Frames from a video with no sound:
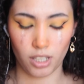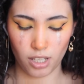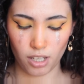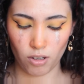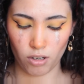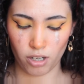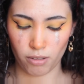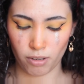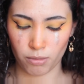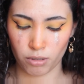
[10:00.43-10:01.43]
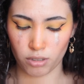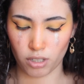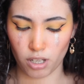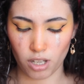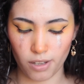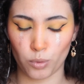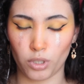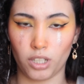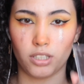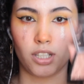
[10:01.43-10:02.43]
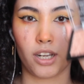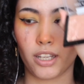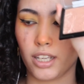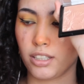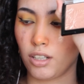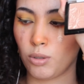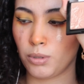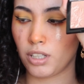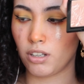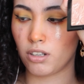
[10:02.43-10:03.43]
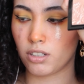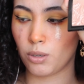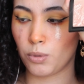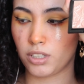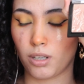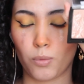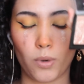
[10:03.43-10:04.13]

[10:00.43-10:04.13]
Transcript: Y ahora vamos a utilizar este iluminador de Wet n